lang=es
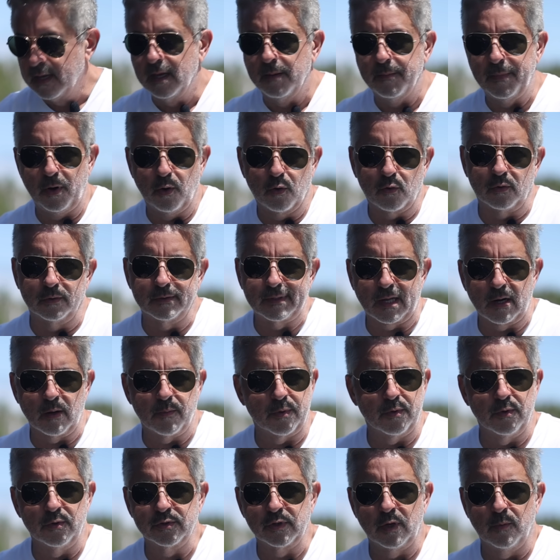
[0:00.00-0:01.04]
Me los contaron,
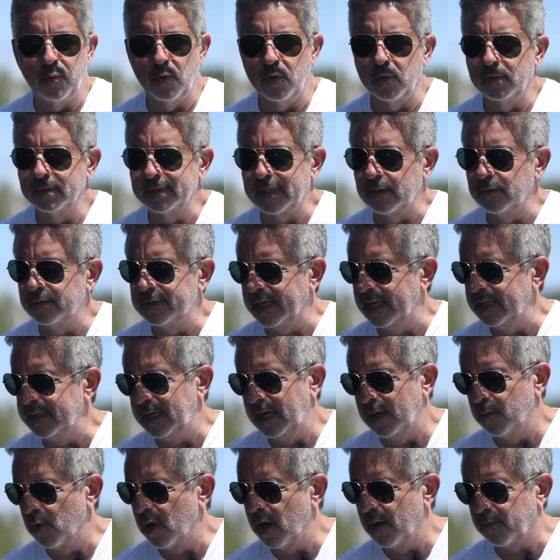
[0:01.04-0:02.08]
pero no se los puedo contar a ustedes, ni
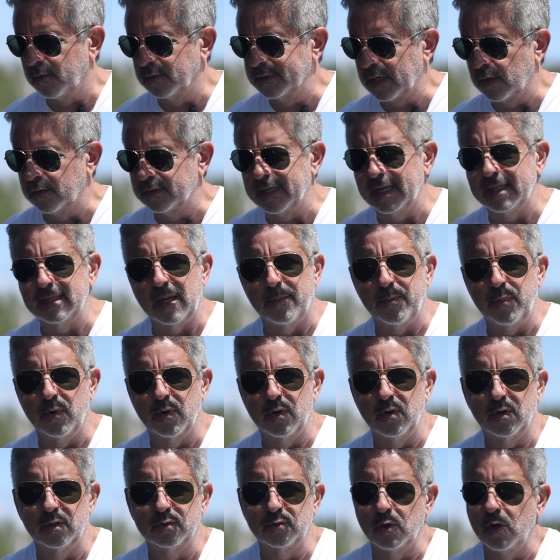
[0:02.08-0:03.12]
les voy a contar a ustedes tampoco
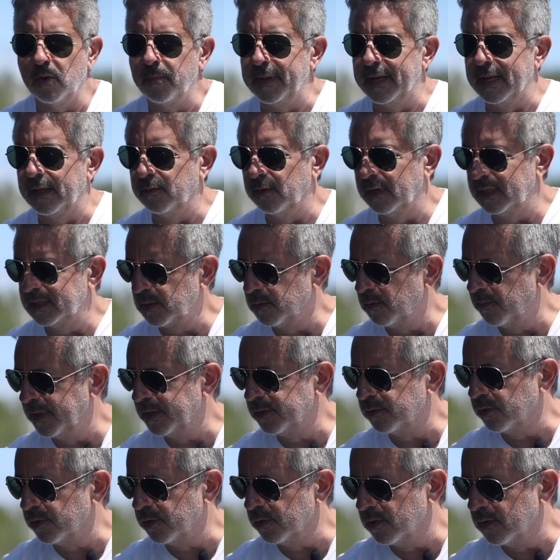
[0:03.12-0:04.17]
lo que estoy opinando en este
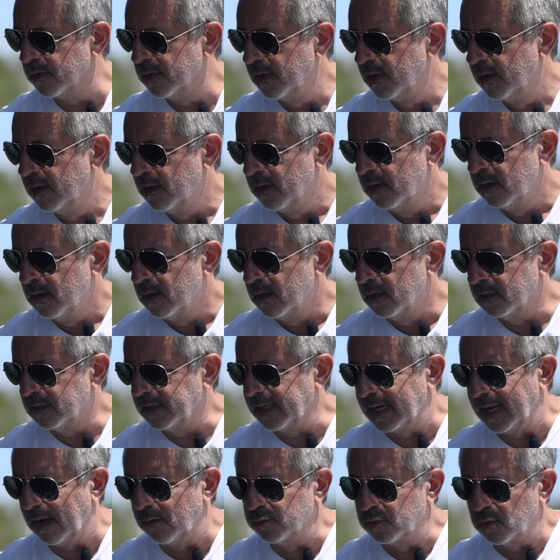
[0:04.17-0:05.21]
momento yo
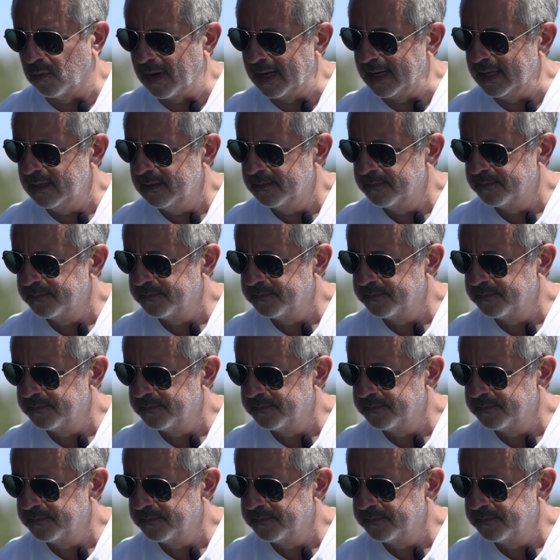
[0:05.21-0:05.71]
del auto, ¿vale?